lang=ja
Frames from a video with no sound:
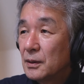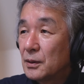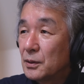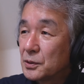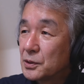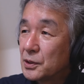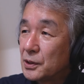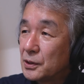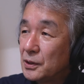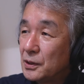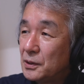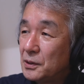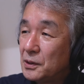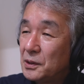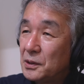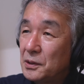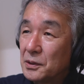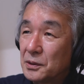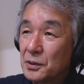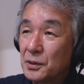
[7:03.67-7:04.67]

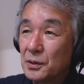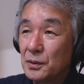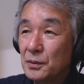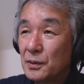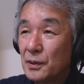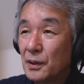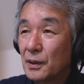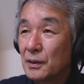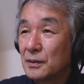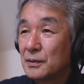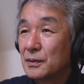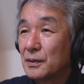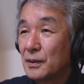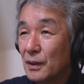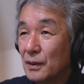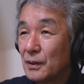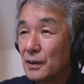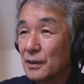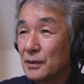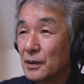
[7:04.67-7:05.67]
CD900
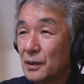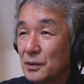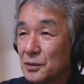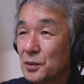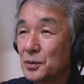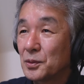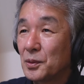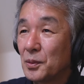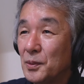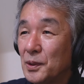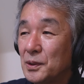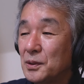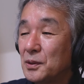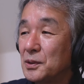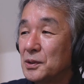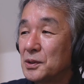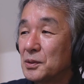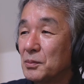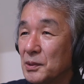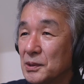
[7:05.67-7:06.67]
かってちょっとびっく
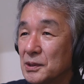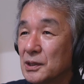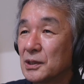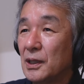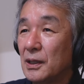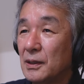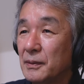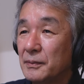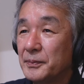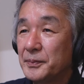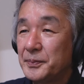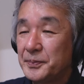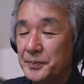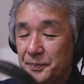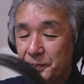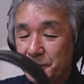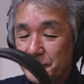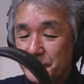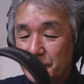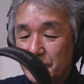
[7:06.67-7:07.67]
りしました
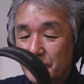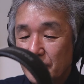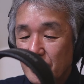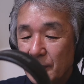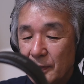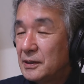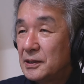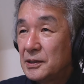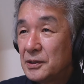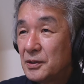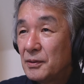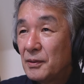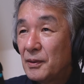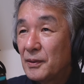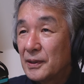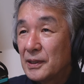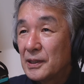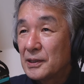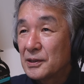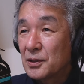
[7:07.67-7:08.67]
実は
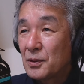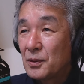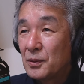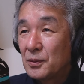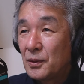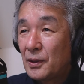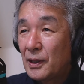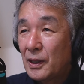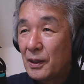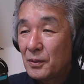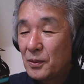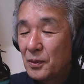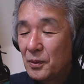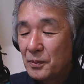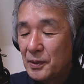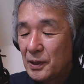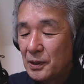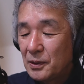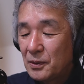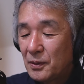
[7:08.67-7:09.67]
私この青
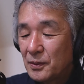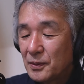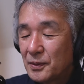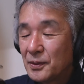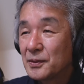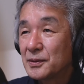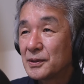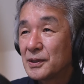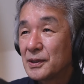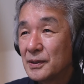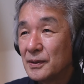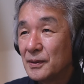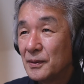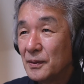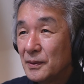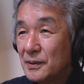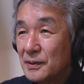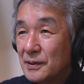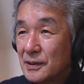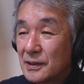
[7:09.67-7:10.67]
帯の音す
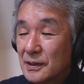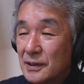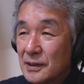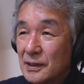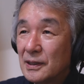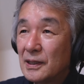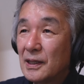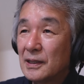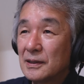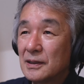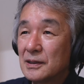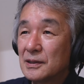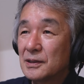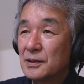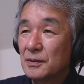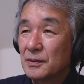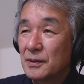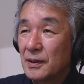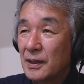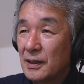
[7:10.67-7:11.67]
ごい好きなんで
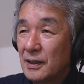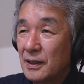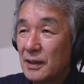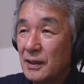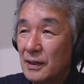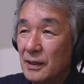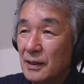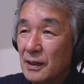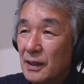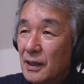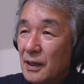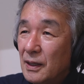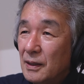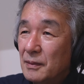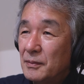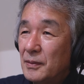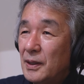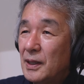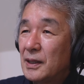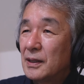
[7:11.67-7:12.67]
すよね
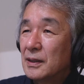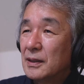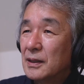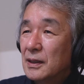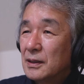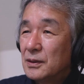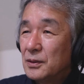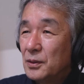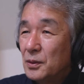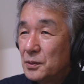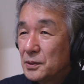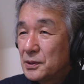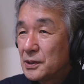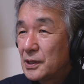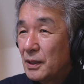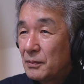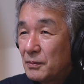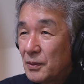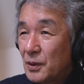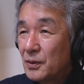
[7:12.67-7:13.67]
まあどうし
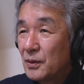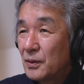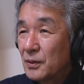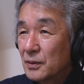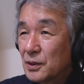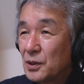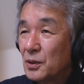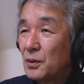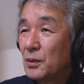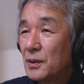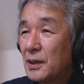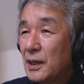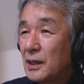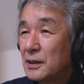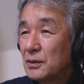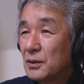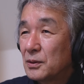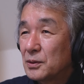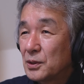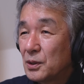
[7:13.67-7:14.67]
ても業
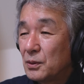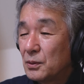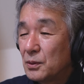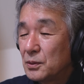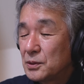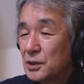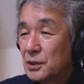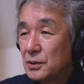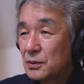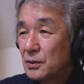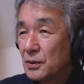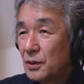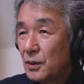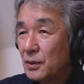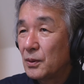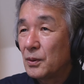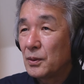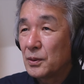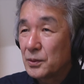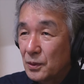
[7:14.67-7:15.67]
界の標準
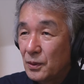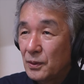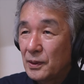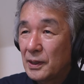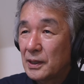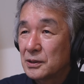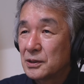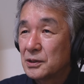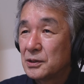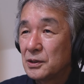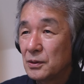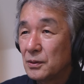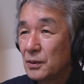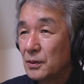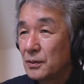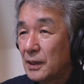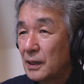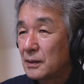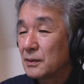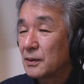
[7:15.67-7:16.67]
の音が必
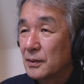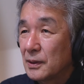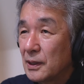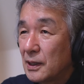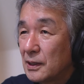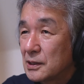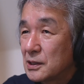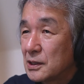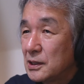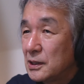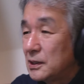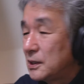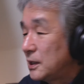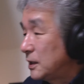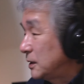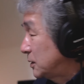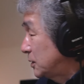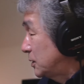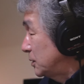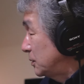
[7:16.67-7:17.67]
要なので
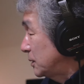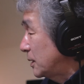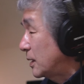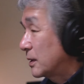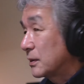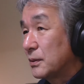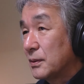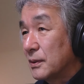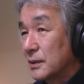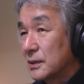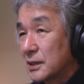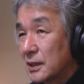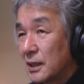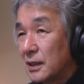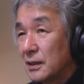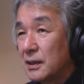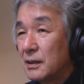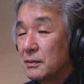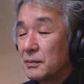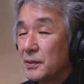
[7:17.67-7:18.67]
CD900 は
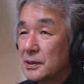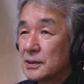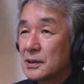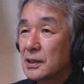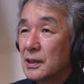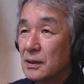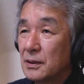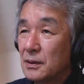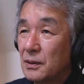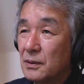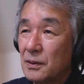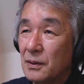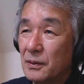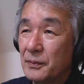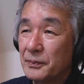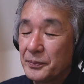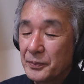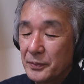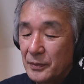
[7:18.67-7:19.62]
使ってますけど